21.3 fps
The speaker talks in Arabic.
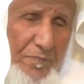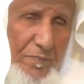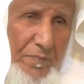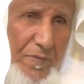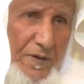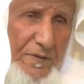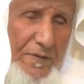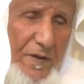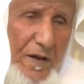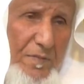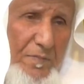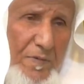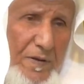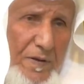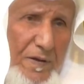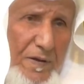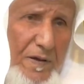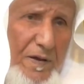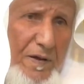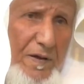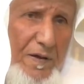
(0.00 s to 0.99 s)
ما دام
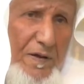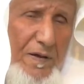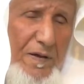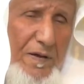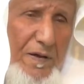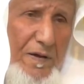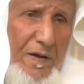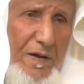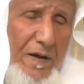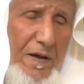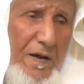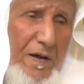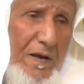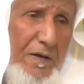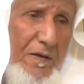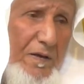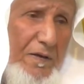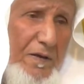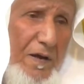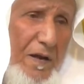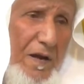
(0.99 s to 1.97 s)
أنه
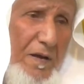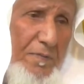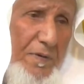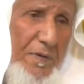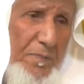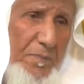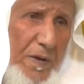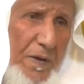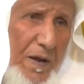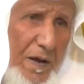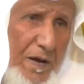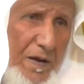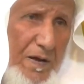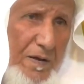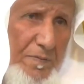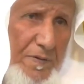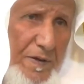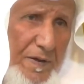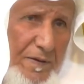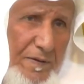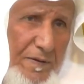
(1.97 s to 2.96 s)
كلام رب
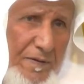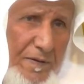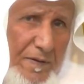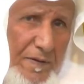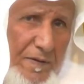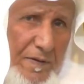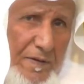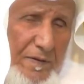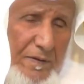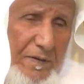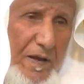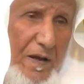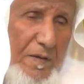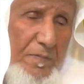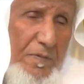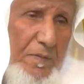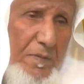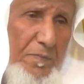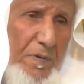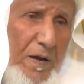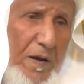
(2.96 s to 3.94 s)
العالمين
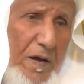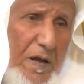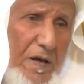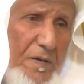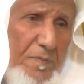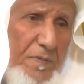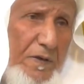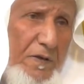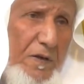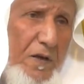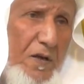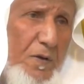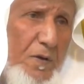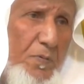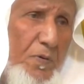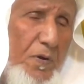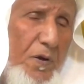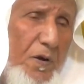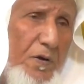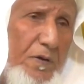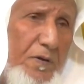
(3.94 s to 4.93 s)
كلام رب العالمين كله
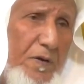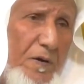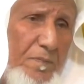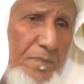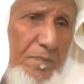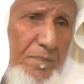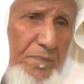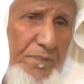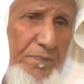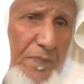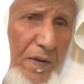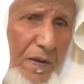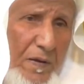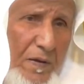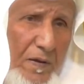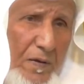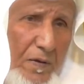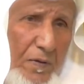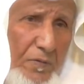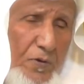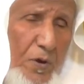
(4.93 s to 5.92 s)
به حكم
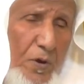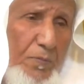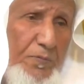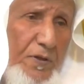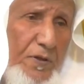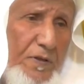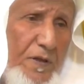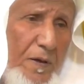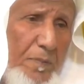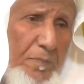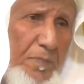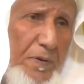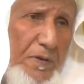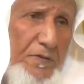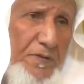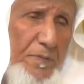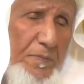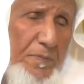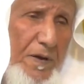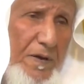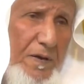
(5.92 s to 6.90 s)
يوم تدبر
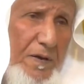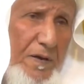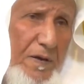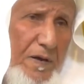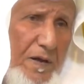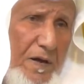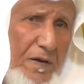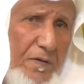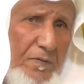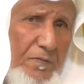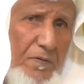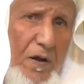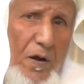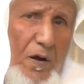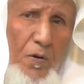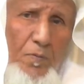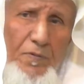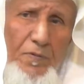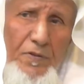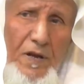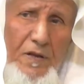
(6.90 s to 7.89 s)
سبحان الله ولا
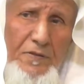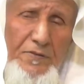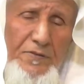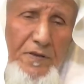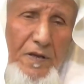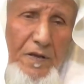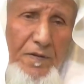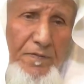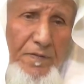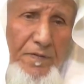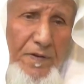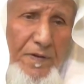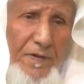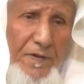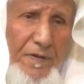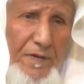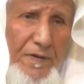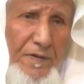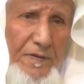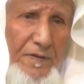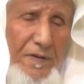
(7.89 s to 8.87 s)
هو مثل السيف
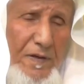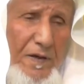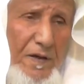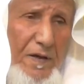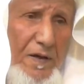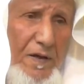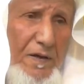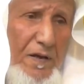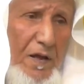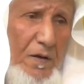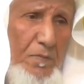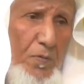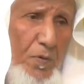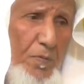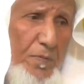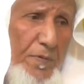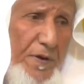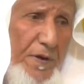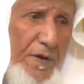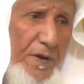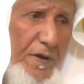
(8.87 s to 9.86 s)

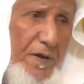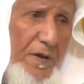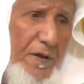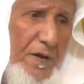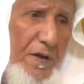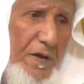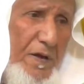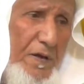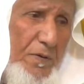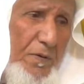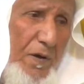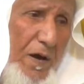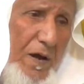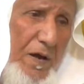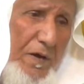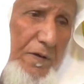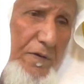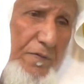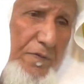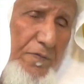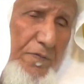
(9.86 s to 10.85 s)
للمؤمنين
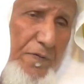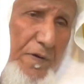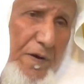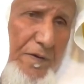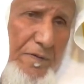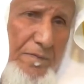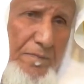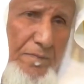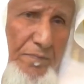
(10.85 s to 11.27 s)
وعلى الكفار